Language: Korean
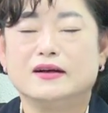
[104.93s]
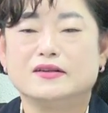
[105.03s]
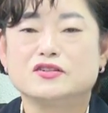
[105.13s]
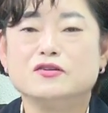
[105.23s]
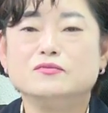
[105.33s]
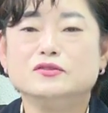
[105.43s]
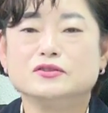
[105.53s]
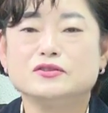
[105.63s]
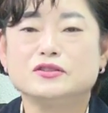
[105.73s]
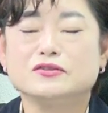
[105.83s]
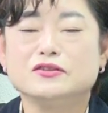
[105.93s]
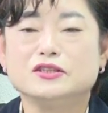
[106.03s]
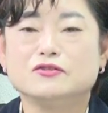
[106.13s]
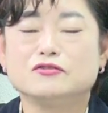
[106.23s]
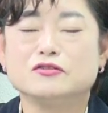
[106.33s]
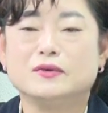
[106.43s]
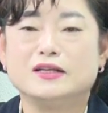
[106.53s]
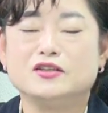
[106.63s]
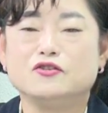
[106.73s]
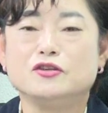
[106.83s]
아, 젊은 청년 인구를
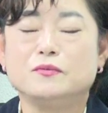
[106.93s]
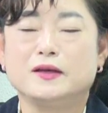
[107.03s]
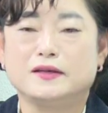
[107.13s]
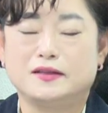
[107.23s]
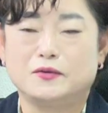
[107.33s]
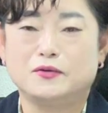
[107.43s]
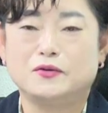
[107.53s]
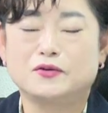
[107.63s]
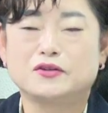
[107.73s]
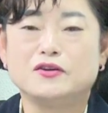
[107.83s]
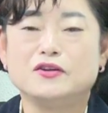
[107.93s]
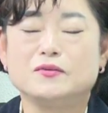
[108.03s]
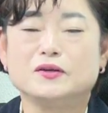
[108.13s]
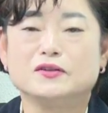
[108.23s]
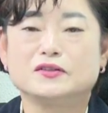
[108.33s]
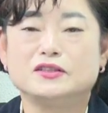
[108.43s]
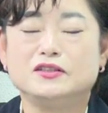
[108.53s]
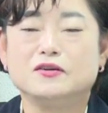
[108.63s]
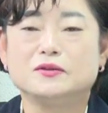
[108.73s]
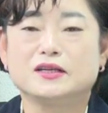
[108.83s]
많이 유입해야 되고 그러려면
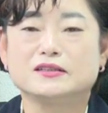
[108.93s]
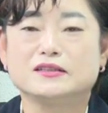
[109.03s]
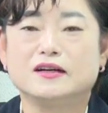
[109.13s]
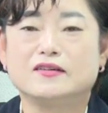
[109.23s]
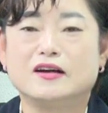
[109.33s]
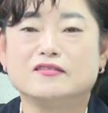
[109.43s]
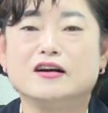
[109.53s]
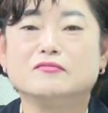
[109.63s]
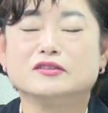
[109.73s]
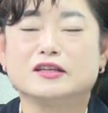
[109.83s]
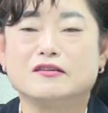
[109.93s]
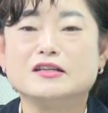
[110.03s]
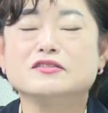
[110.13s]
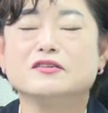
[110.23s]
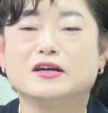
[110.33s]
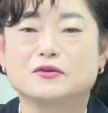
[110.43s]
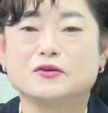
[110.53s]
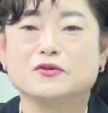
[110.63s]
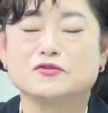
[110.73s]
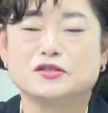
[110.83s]
기업이라든가 관광문화
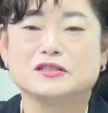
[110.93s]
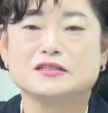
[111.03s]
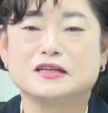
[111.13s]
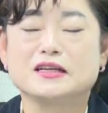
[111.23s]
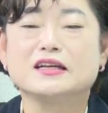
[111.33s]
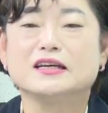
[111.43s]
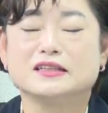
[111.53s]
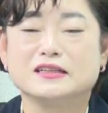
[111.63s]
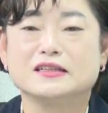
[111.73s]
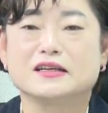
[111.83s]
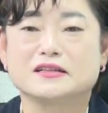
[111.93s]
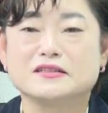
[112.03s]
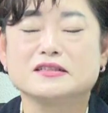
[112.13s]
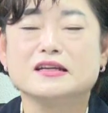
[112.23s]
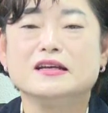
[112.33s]
활성화로 여주시는 살아나야 된다는